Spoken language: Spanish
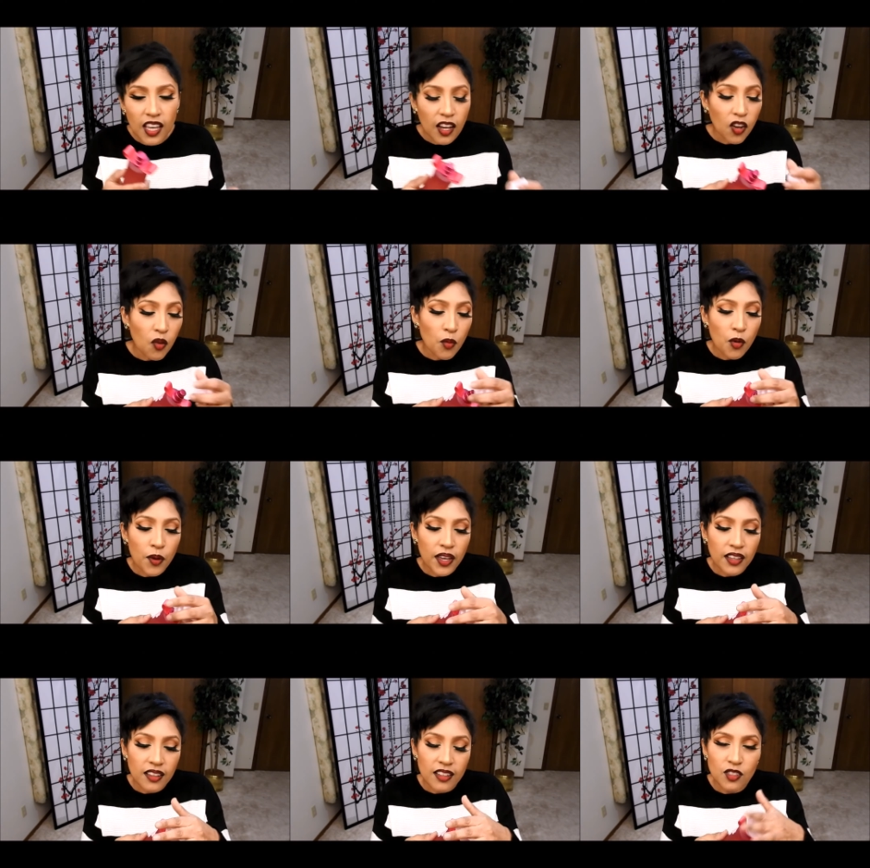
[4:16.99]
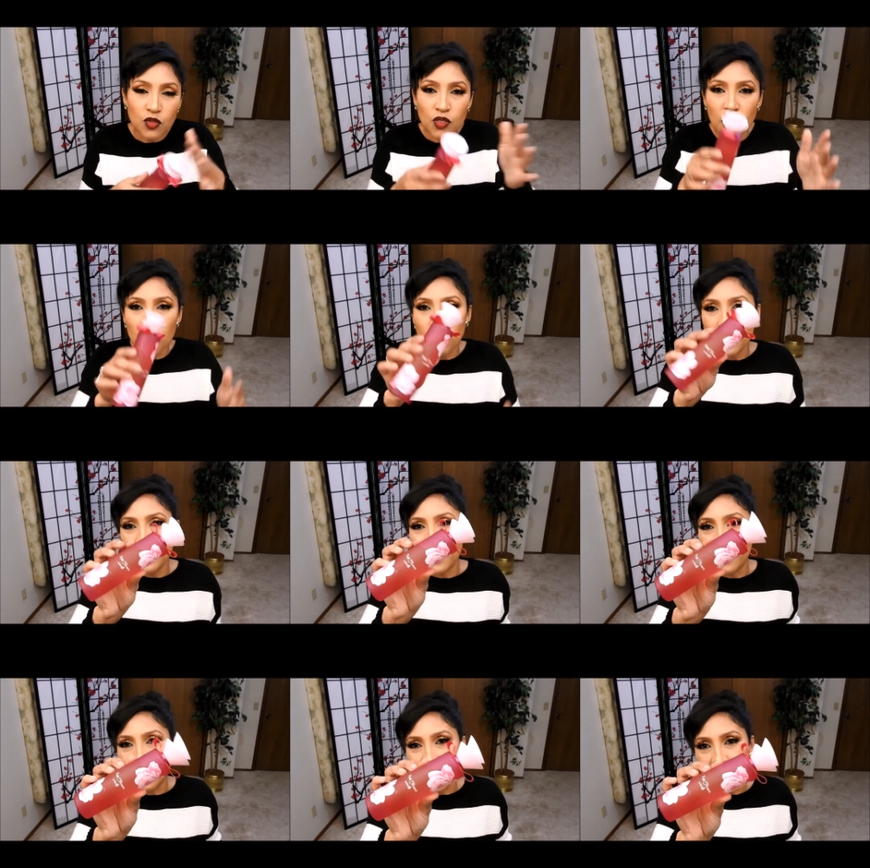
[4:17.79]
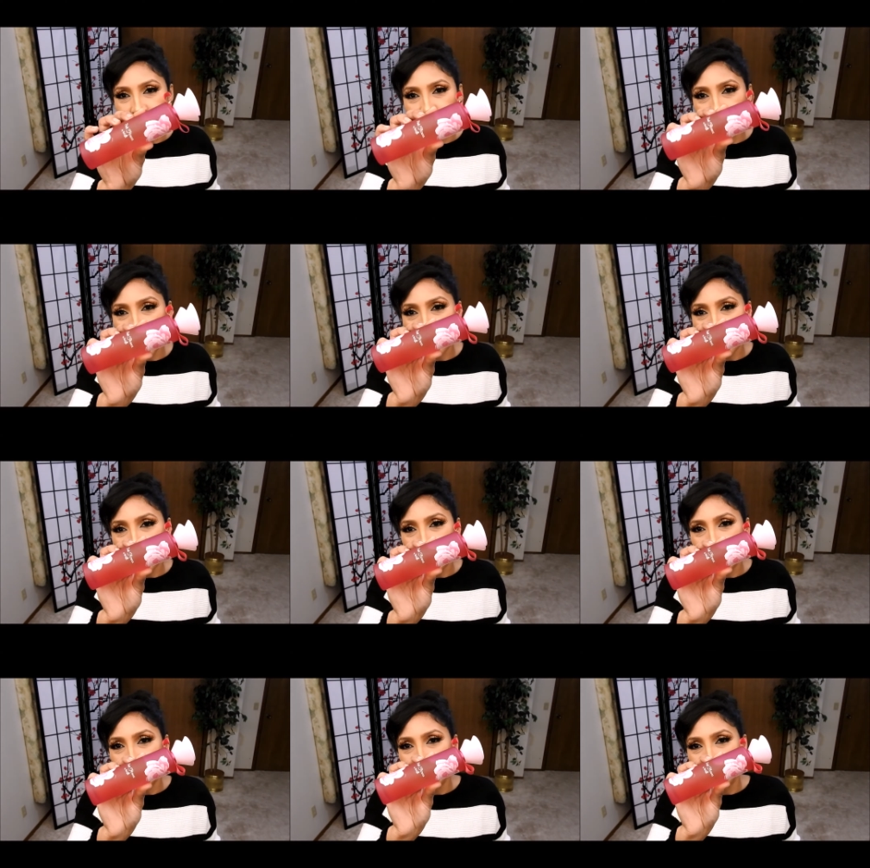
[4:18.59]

que como ven es un envase grande